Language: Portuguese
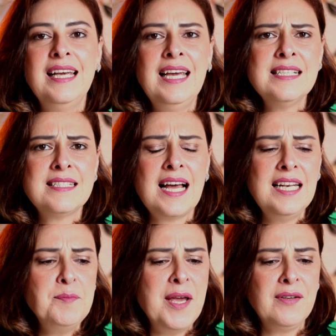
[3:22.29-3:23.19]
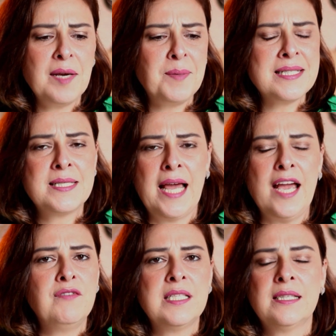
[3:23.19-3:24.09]
Ele está ali meio que a
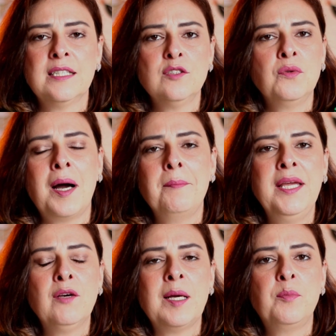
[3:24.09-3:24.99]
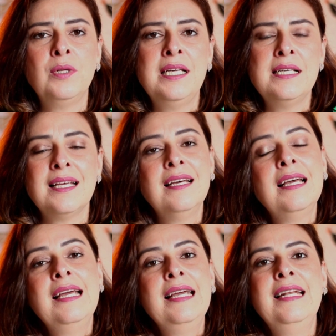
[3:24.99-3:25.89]
passeio, visitando um amigo da polícia,
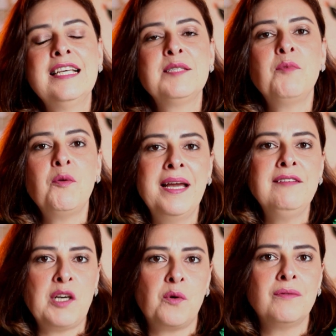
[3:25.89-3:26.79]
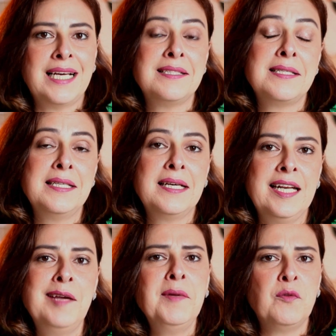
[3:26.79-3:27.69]
e nesse momento acontece esse
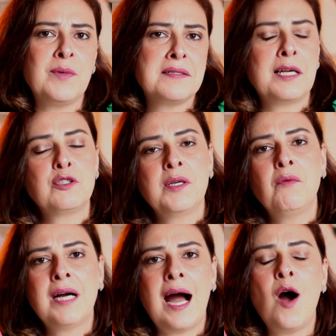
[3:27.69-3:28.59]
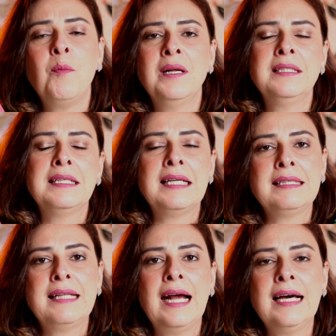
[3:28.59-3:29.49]
crime em uma cidade tão calma ali na
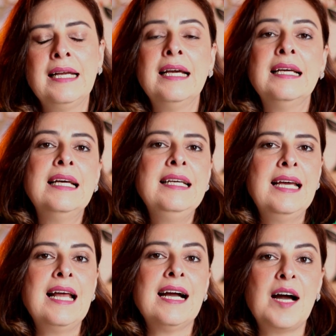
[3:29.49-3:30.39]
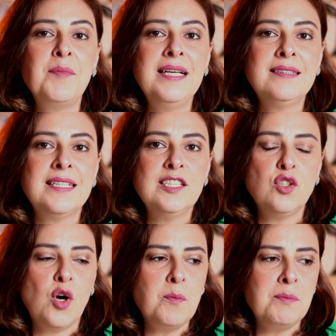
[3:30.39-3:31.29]
Inglaterra, né? E ele acaba
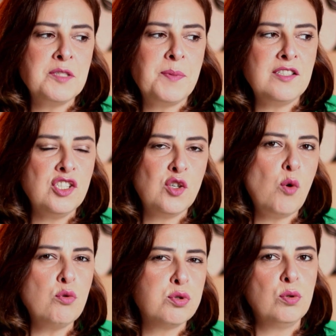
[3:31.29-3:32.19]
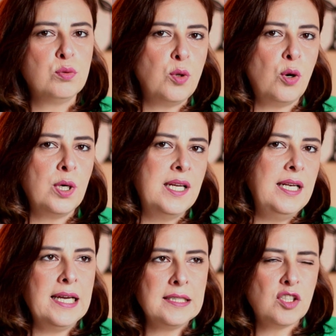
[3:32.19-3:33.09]
entrando como uma espécie de consultor.
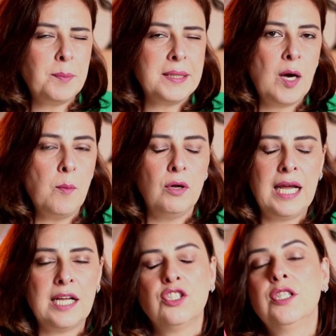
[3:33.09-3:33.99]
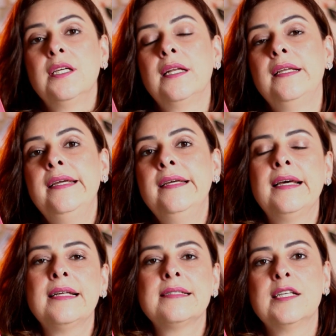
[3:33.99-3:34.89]
Ele entra só para dar uma olhadinha ali,
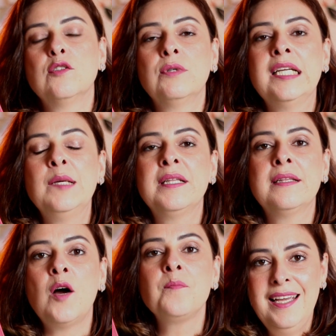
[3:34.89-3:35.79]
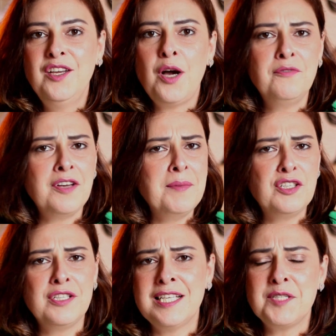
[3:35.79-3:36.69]
né, na cena do crime e tal. E
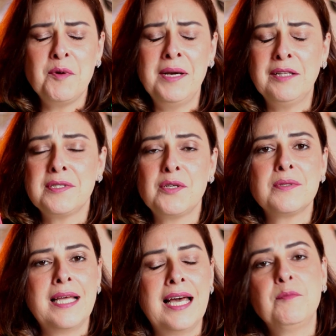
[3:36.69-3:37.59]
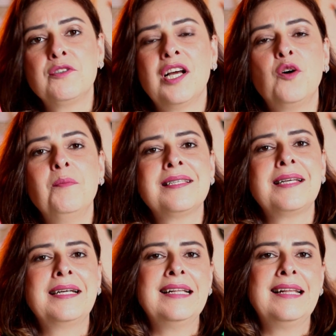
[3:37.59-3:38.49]
obviamente nesse momento o seu cérebro já
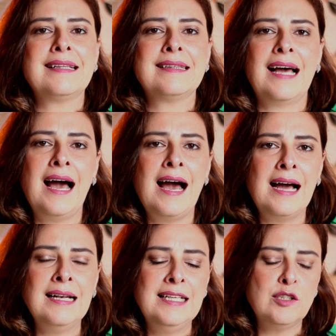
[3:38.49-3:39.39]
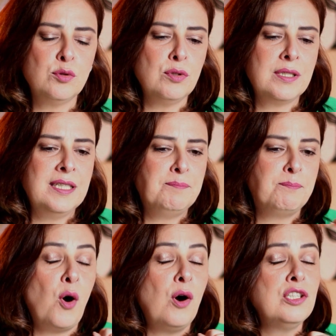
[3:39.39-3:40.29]
começa a arquitetar ali tudo que
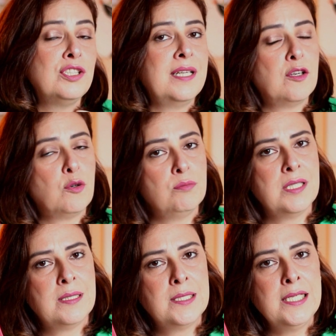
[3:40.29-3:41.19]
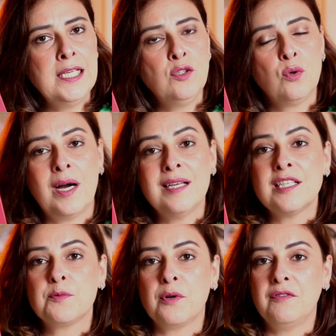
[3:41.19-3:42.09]
pode ter acontecido,
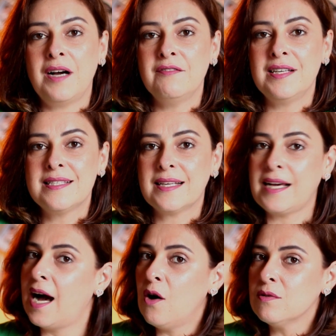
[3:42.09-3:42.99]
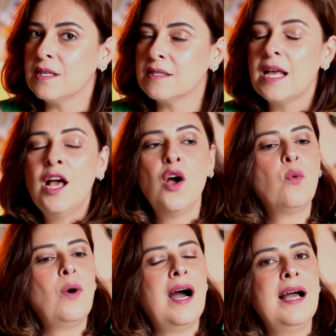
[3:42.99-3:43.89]
quais as prováveis causas,
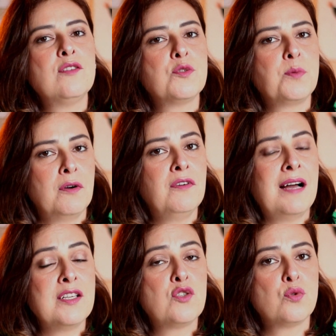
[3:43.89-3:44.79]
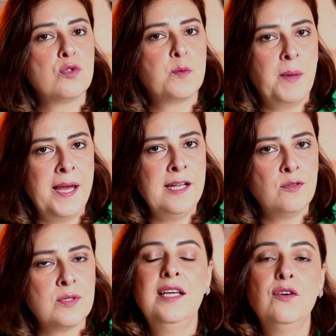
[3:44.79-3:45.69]
quais os prováveis
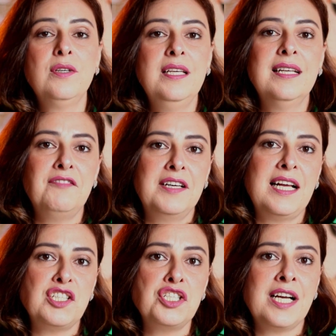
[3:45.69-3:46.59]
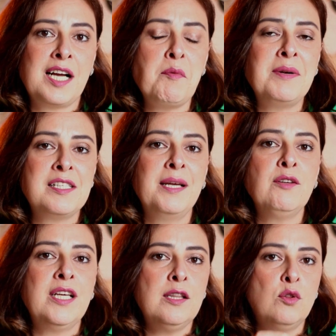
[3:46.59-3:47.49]
suspeitos. E, e na verdade a gente acaba
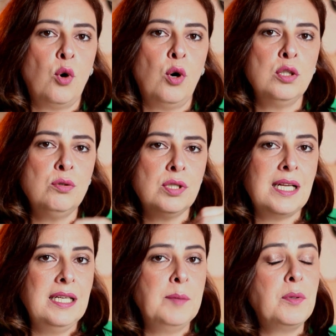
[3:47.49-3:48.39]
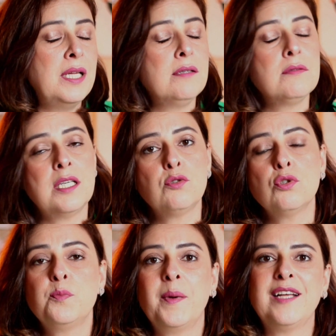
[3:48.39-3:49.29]
percebendo que todos ali poderiam ser
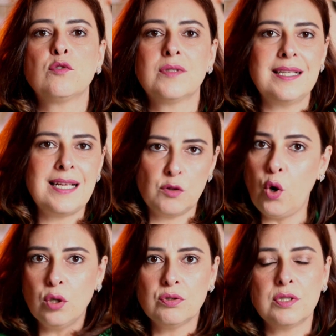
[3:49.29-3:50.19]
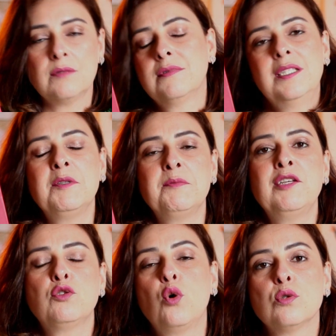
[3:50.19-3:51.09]
suspeitos, eh, todos,
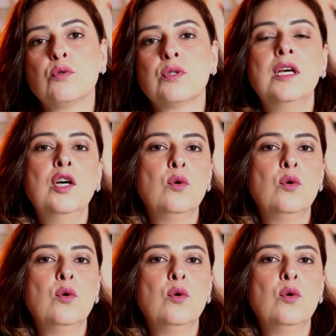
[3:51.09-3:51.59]
simplesmente todos.